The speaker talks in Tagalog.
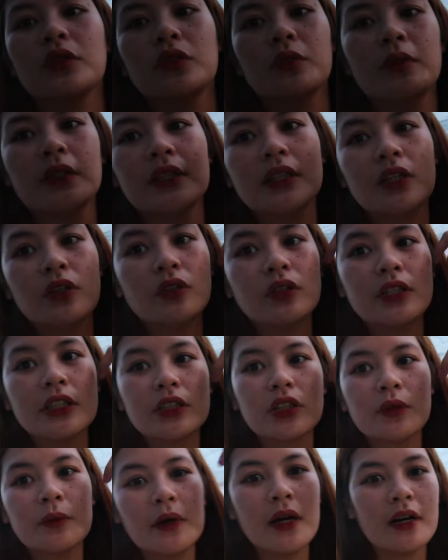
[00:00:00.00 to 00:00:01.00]
matumal daw
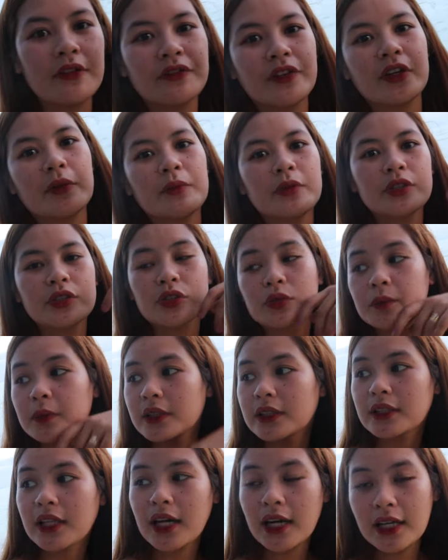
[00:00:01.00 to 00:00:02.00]
dito mga farmers yung
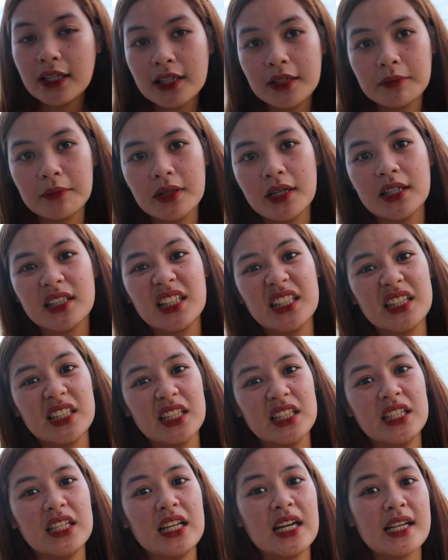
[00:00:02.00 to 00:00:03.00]
bentahan ng mga
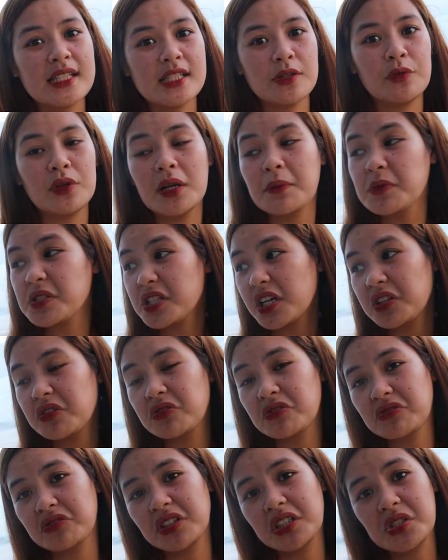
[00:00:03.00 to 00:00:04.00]
tinda nila kasi wala
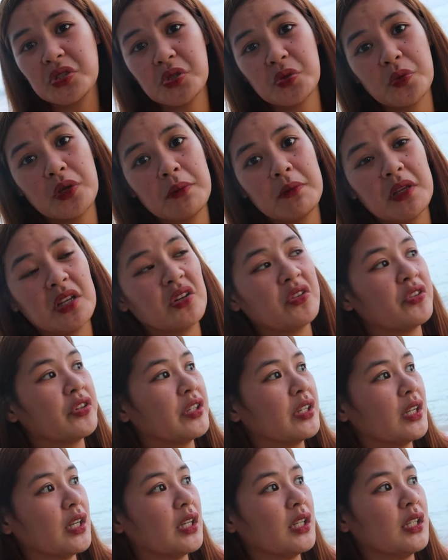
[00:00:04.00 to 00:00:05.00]
masyadong nag-swimming or
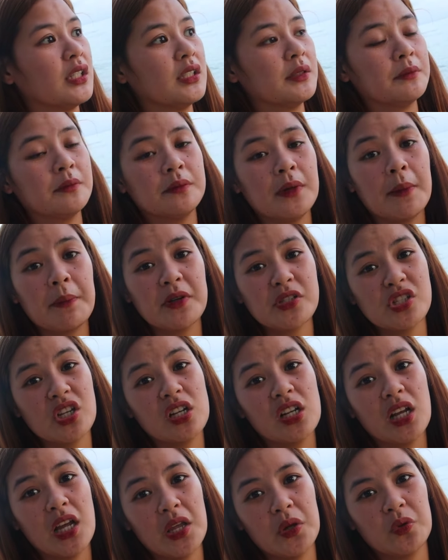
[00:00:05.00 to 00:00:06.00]

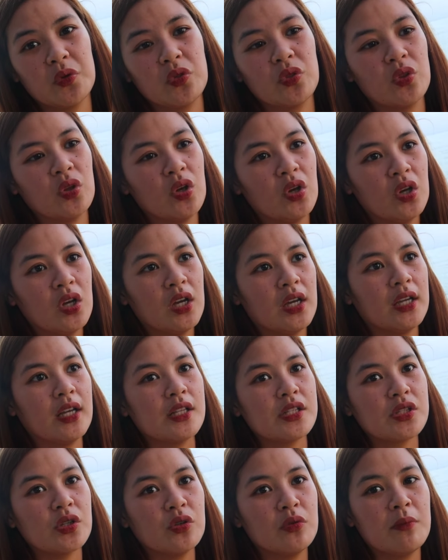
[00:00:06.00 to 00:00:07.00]
nagpapasyal ngayon.
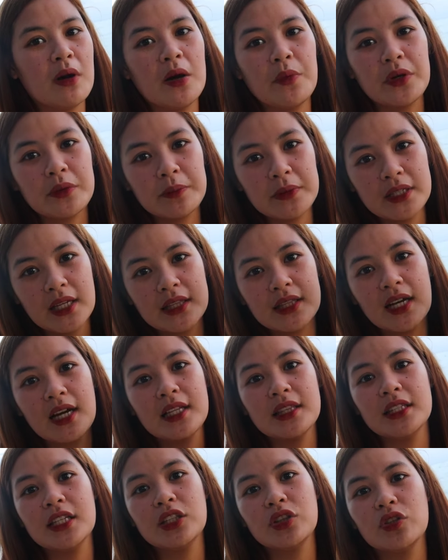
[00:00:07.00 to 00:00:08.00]
Yan. So, bawat
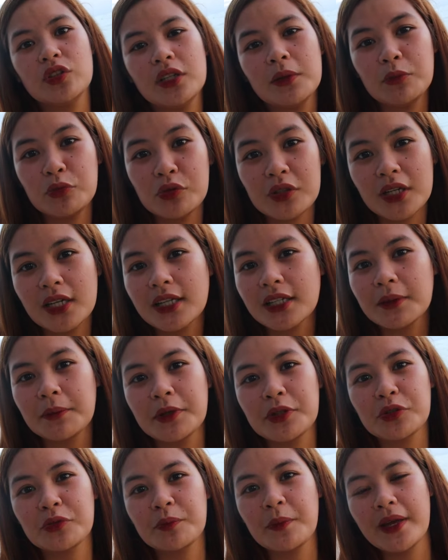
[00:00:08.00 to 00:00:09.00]
minadaan dito na mura lang
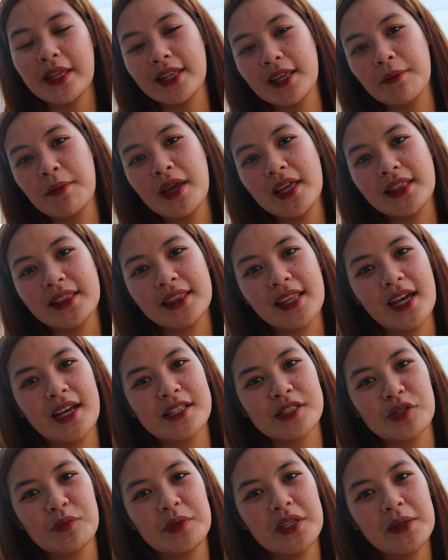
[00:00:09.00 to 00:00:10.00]
naman yung
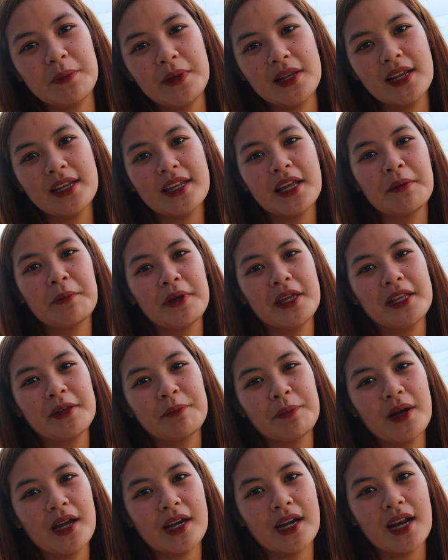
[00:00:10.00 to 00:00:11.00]
binibenta. So, binibilhan
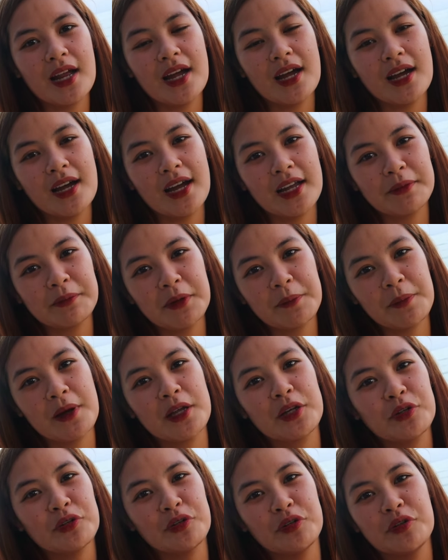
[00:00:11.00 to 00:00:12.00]
namin para kahit
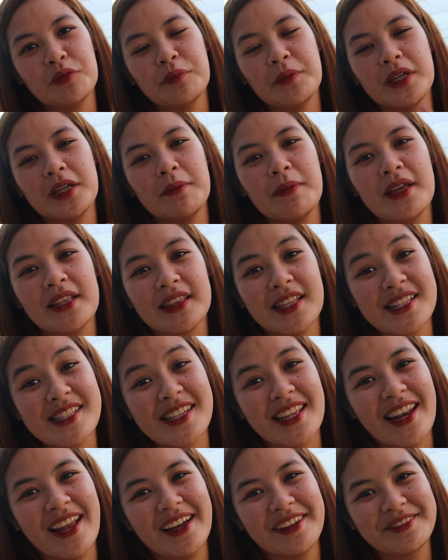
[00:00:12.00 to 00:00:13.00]
papano may benta
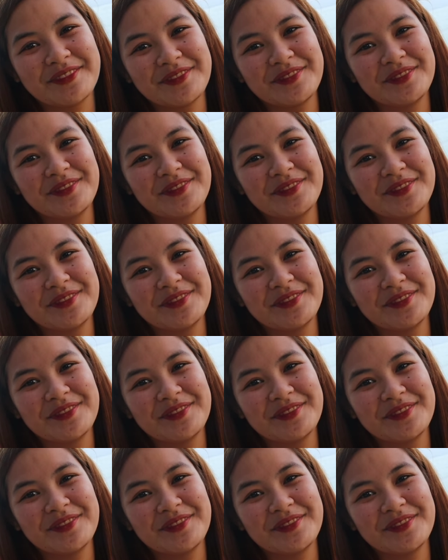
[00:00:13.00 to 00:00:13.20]
sila.